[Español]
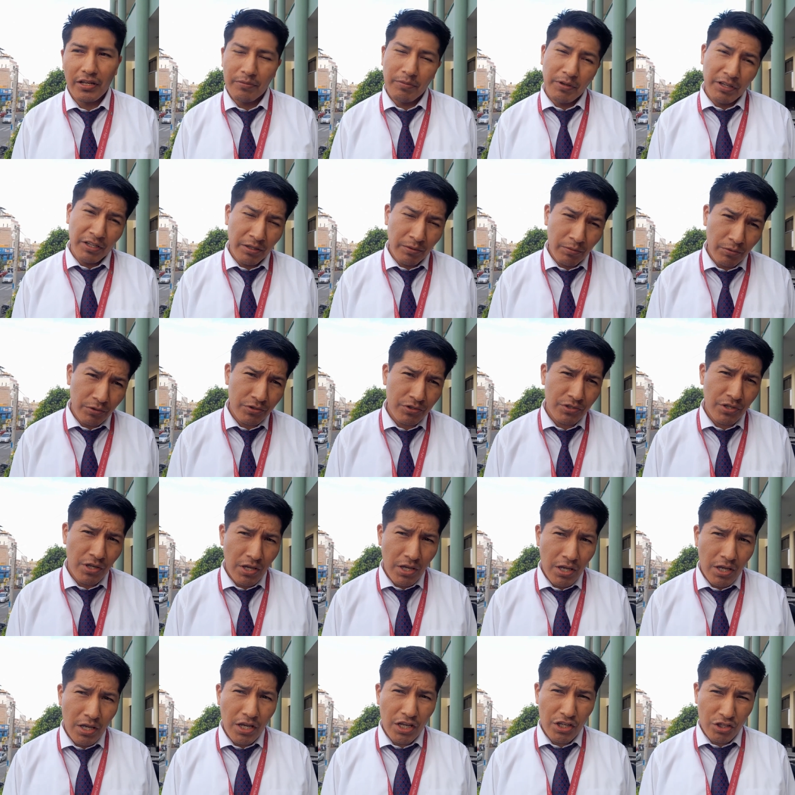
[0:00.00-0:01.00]
venimos
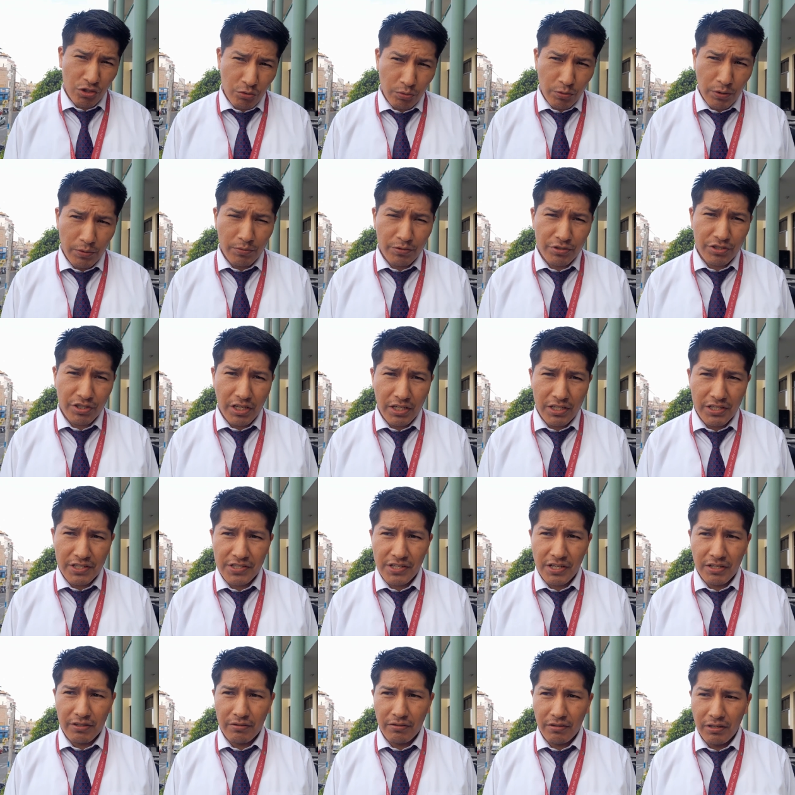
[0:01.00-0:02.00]
estuvimos
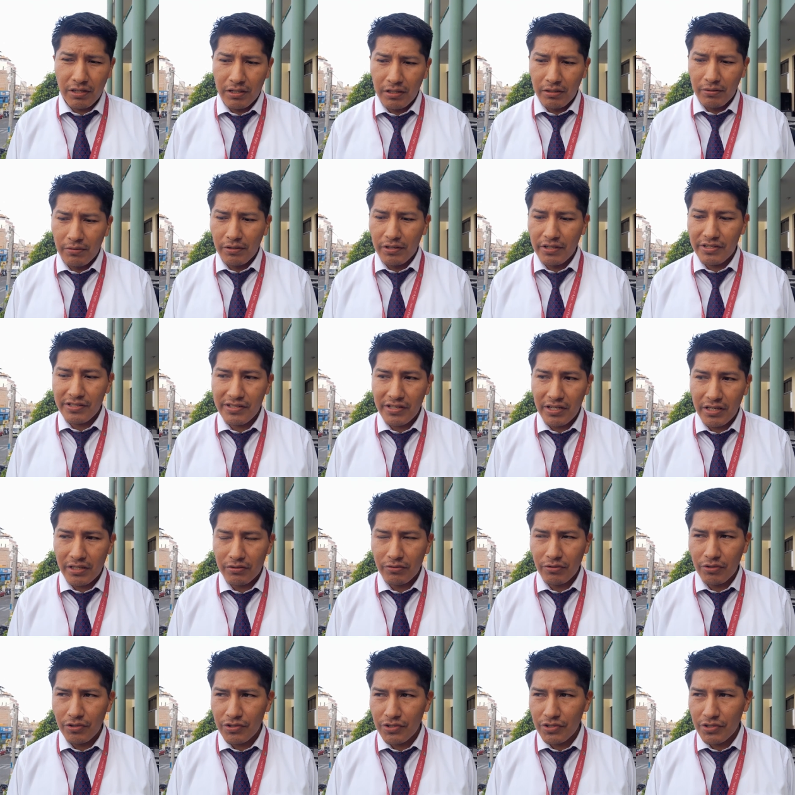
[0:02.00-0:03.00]
realizando las labores a
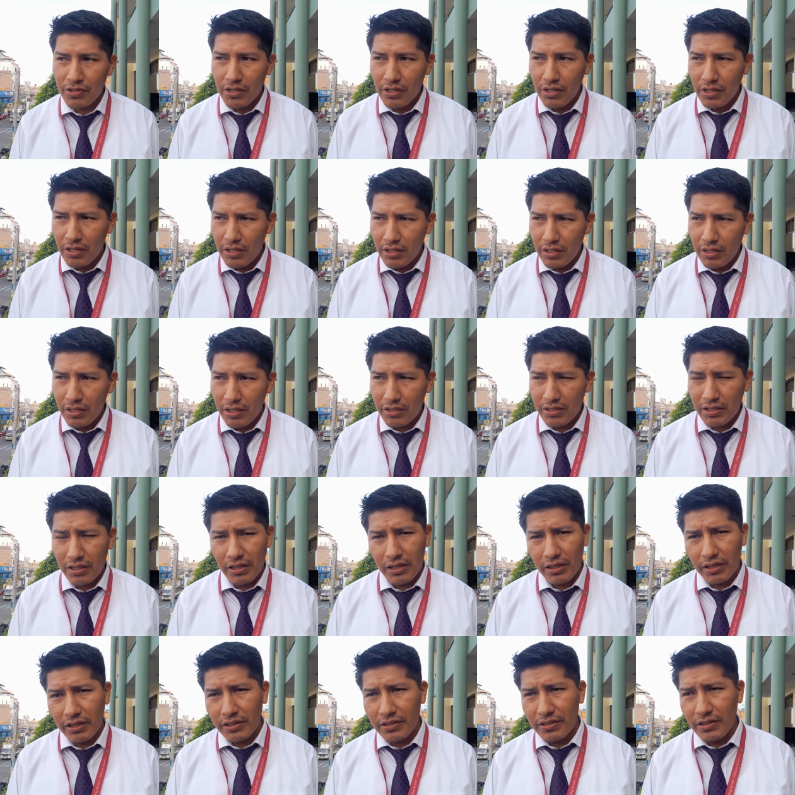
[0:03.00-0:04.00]
dos
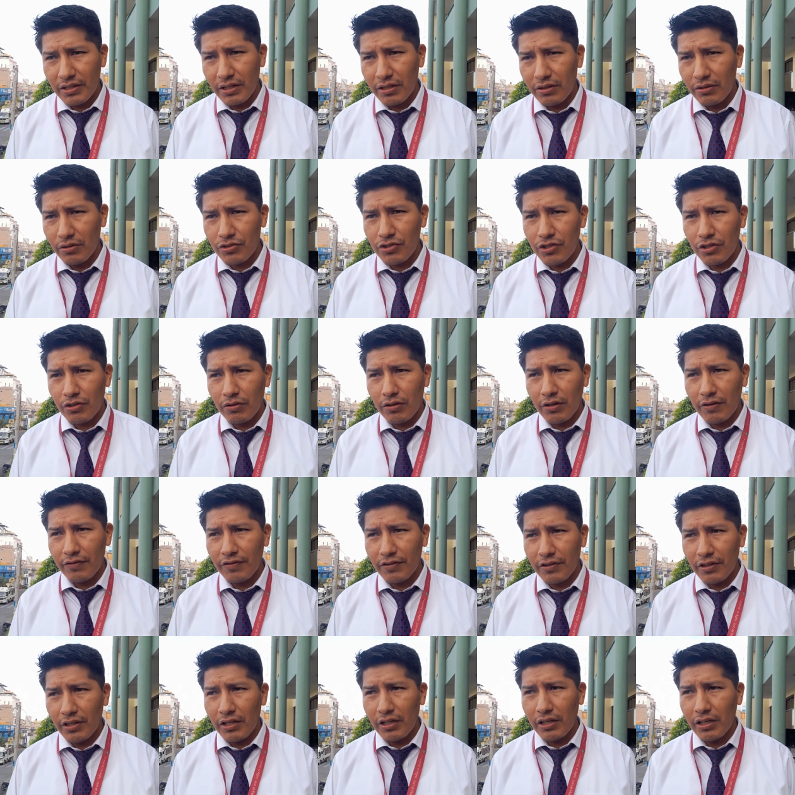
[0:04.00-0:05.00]
largas de la noche, con la
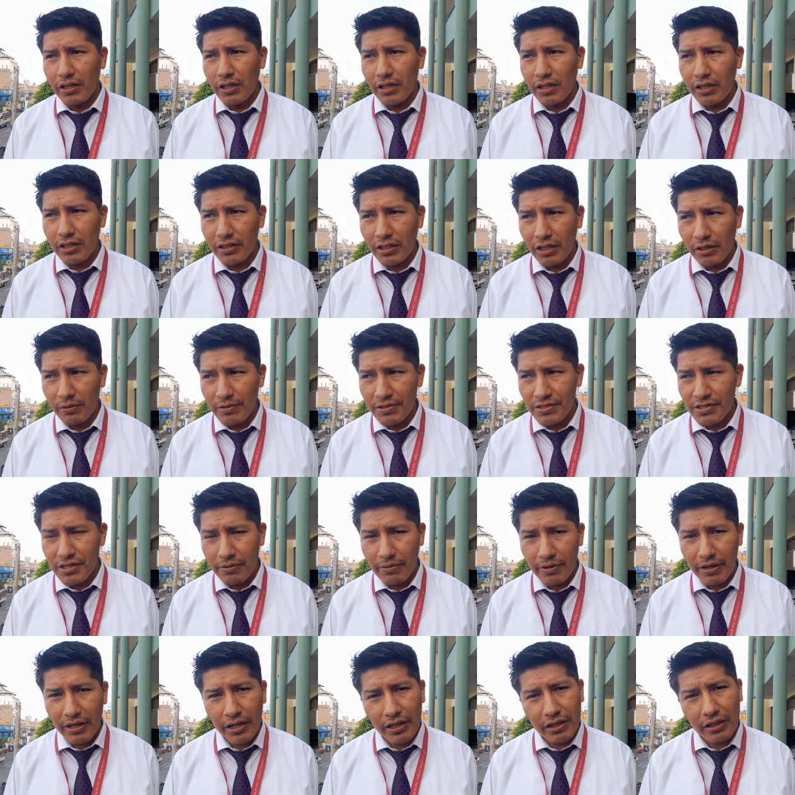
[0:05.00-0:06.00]
finalidad tal vez
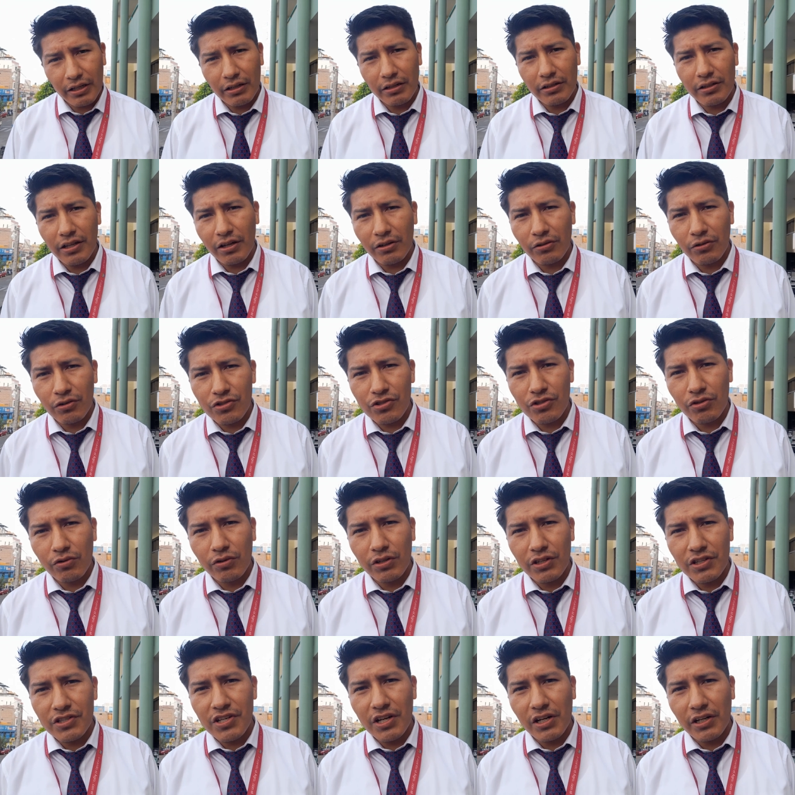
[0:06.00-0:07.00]
trabajar en el diagnóstico
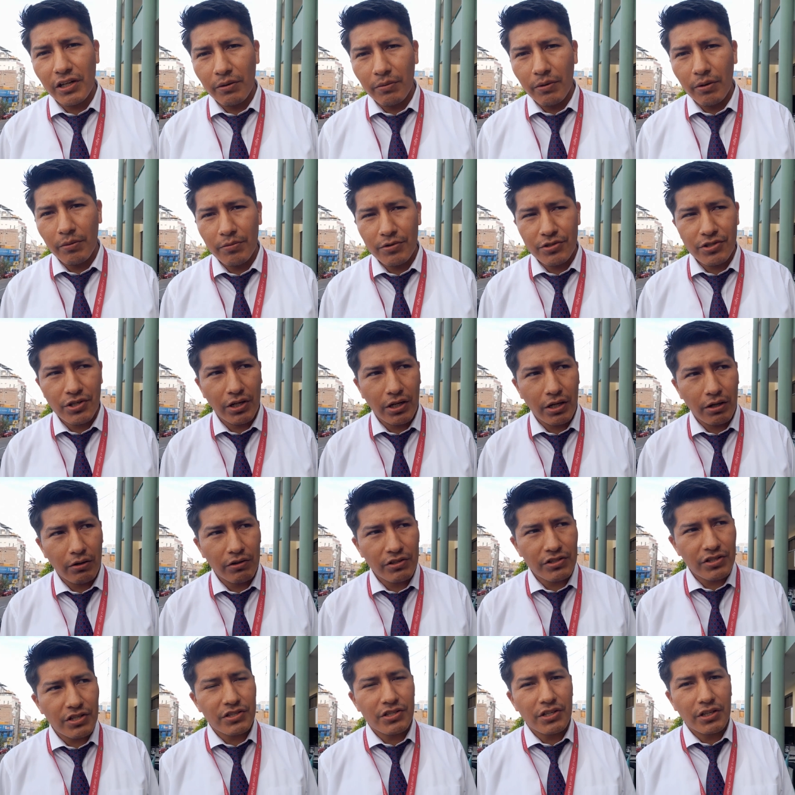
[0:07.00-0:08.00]
inicial que habíamos sacado.
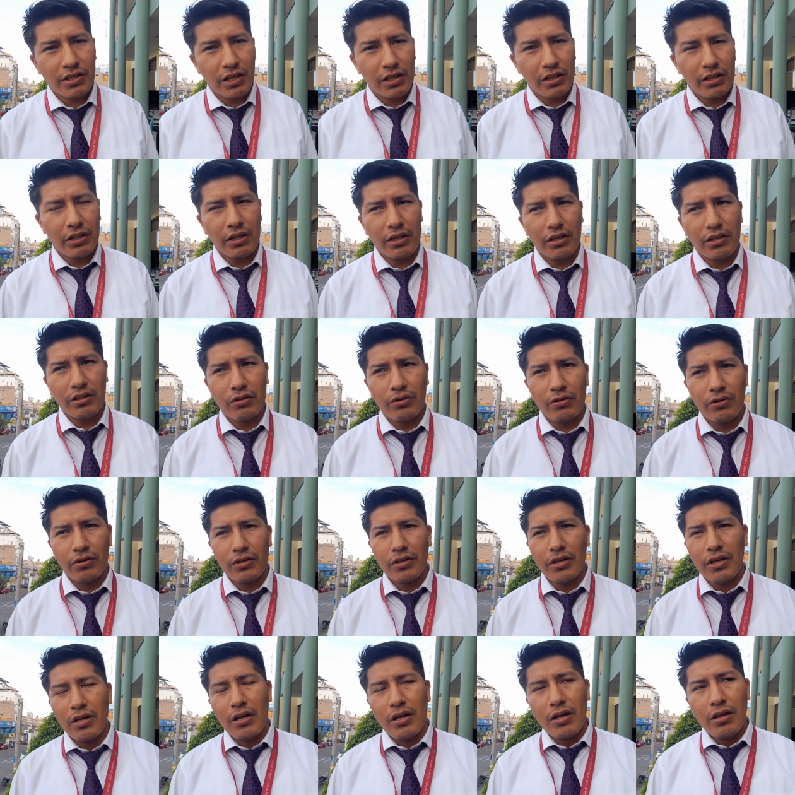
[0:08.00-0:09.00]
Es así que el día de hoy
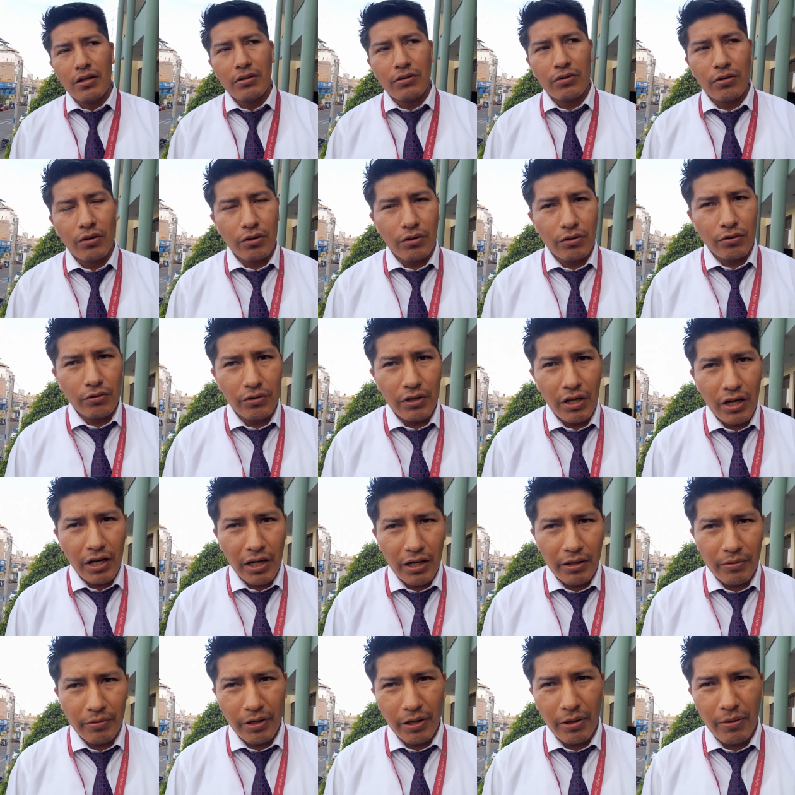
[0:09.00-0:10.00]
doy un
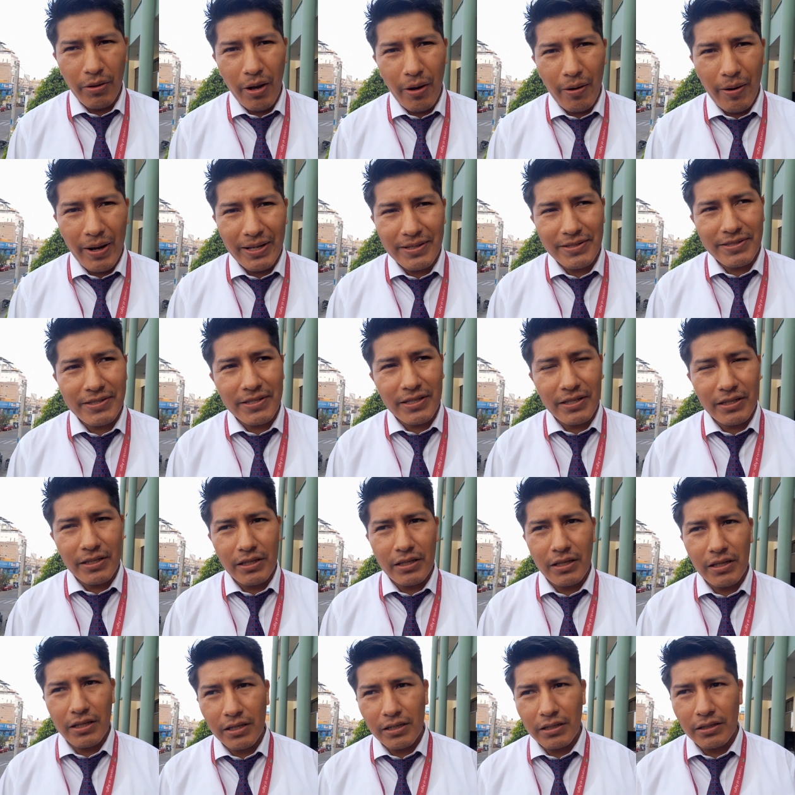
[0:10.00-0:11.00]
breve avance
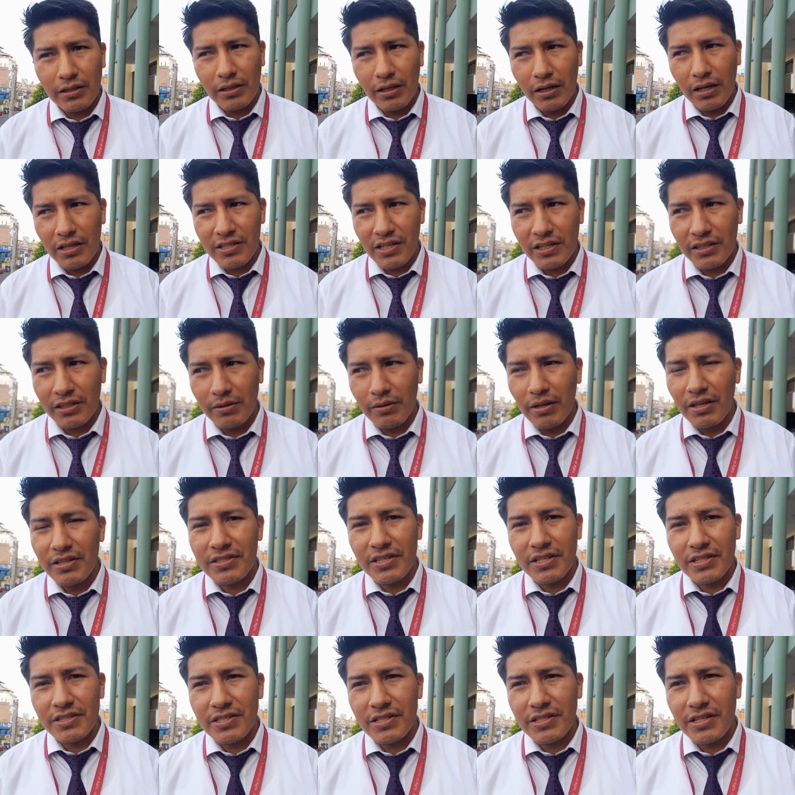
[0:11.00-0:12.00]
de, las actividades
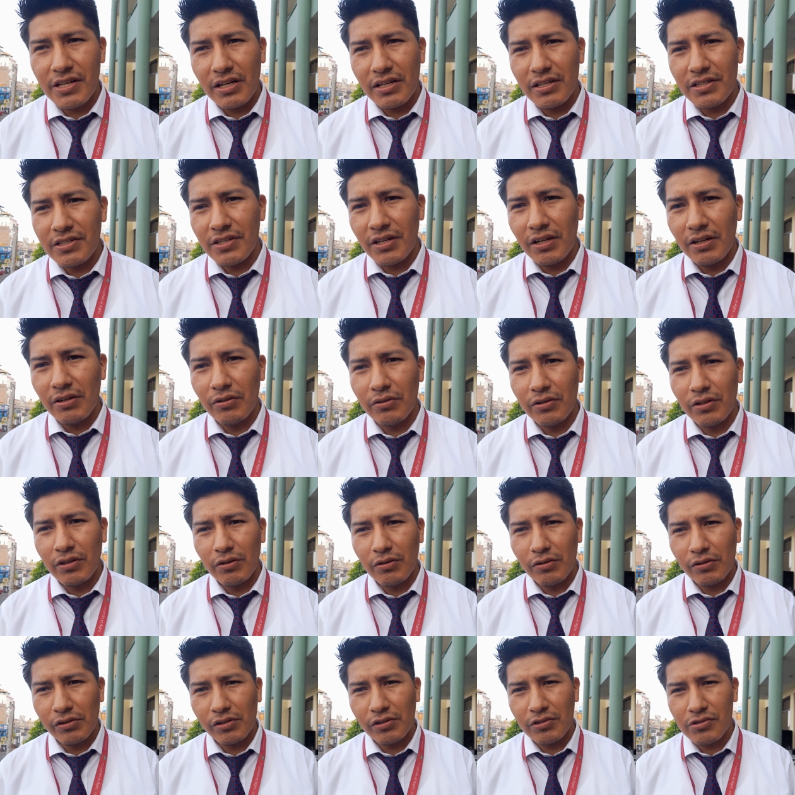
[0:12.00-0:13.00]
que se realizaron
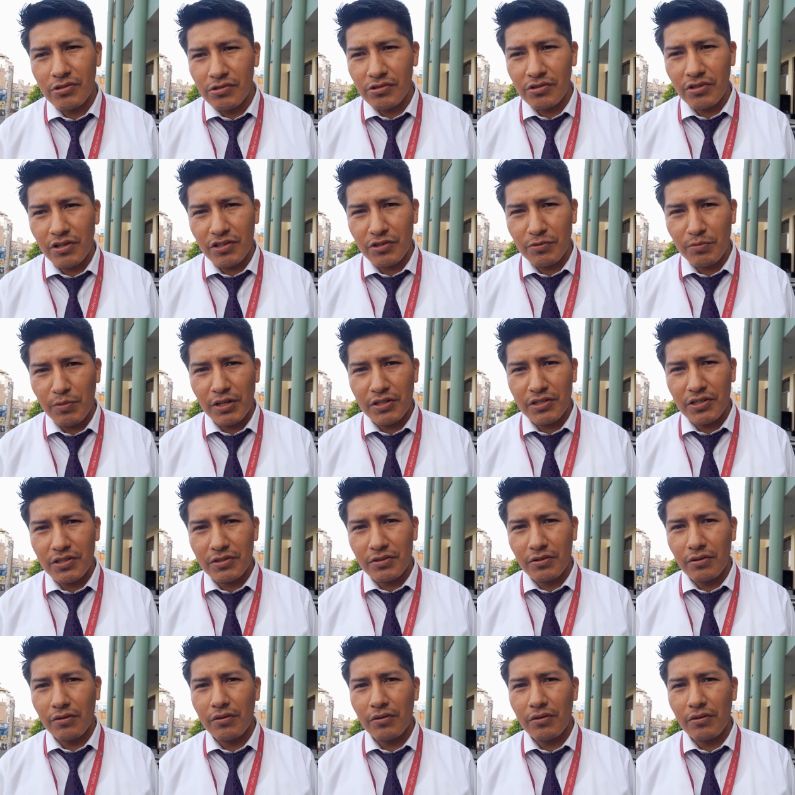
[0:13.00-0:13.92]
durante estos tres meses.